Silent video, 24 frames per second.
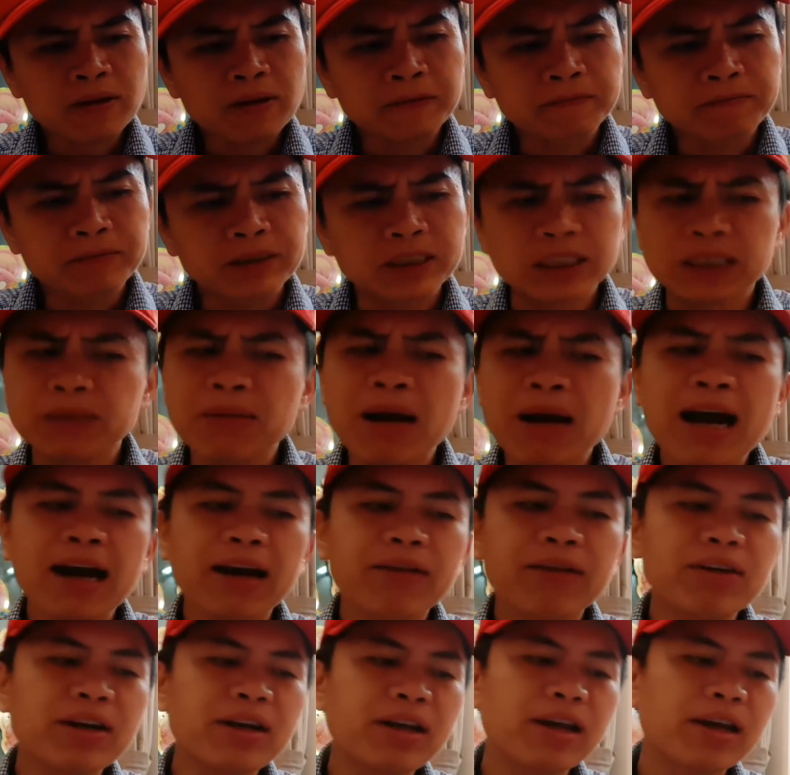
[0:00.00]
chỉ ba
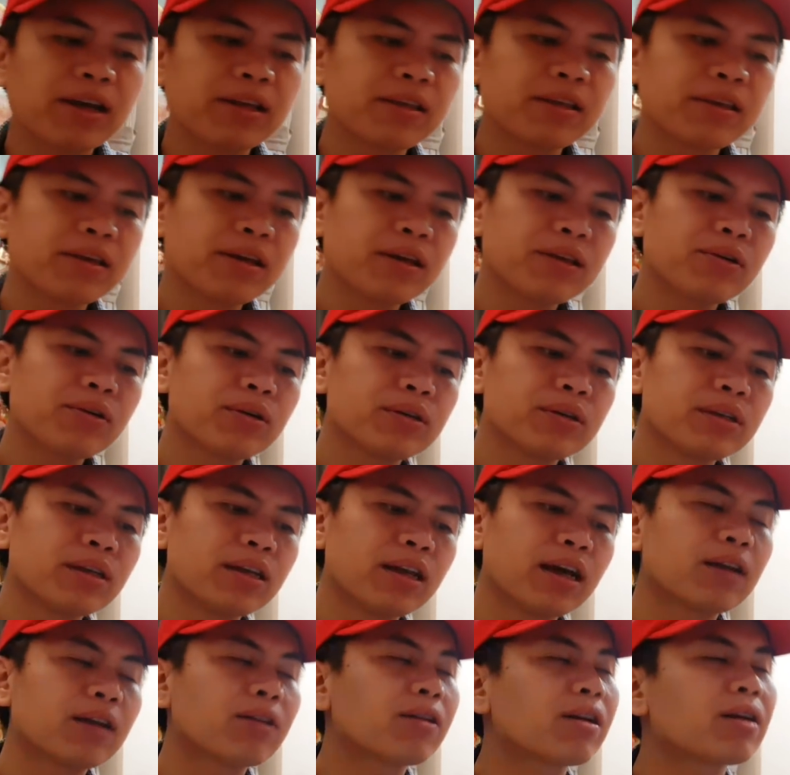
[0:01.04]
cái vấn đề như thế thôi thì
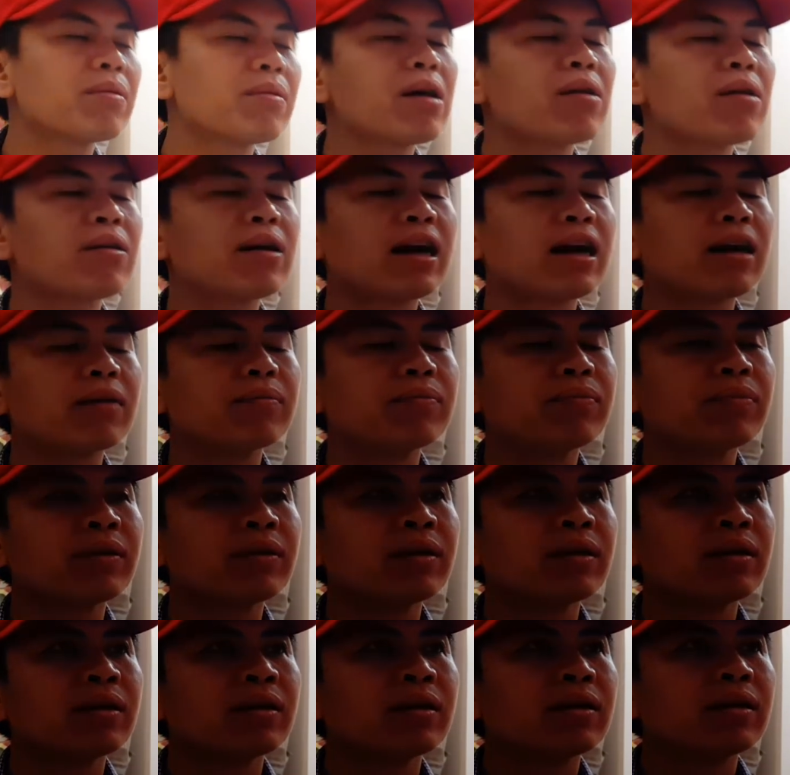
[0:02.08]
đã nó đã bao hàm
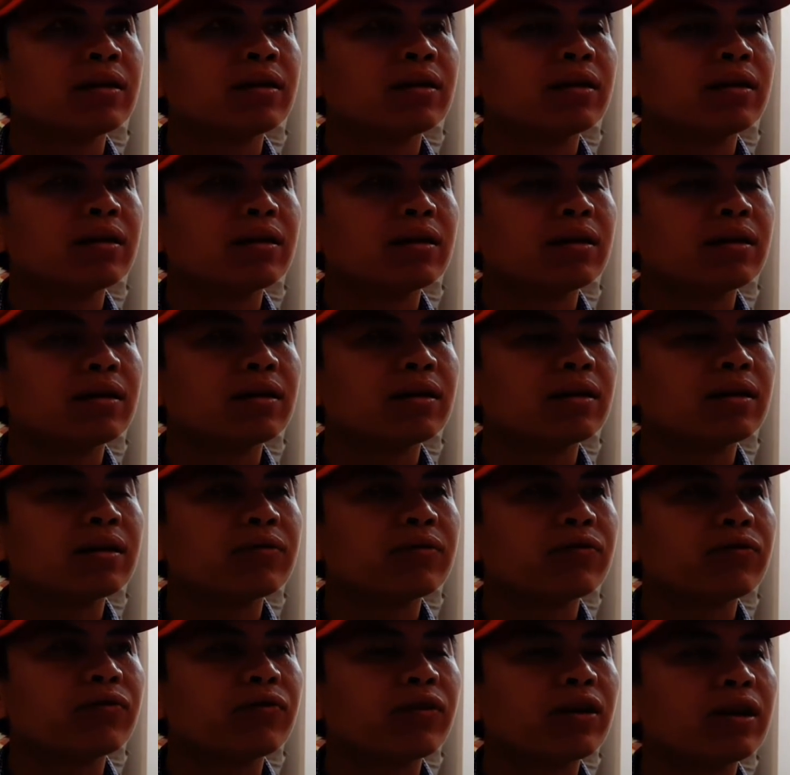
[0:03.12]
à,
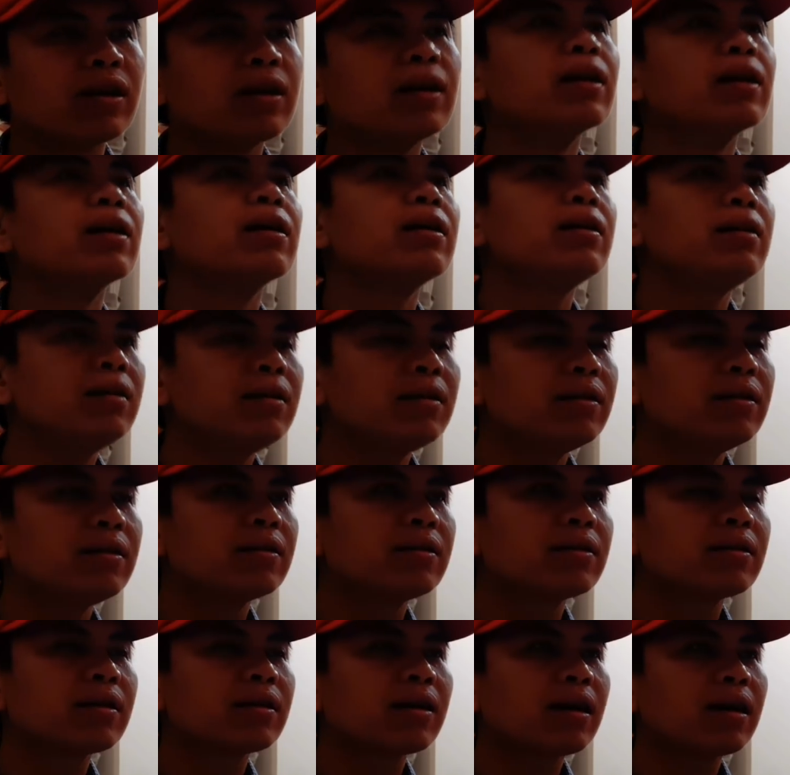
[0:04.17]
phần lớn
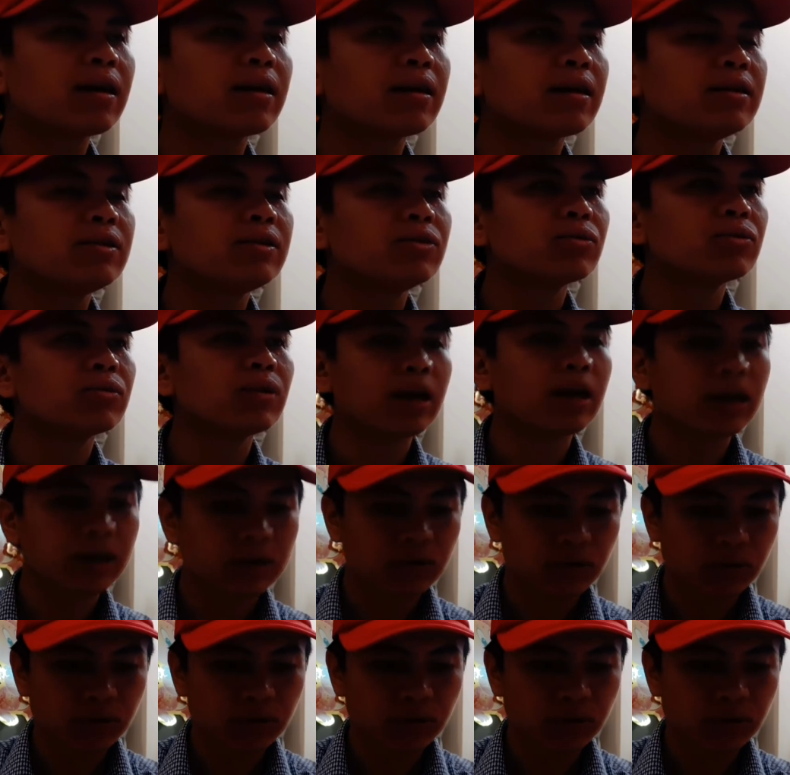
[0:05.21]
các cái chủ đề chủ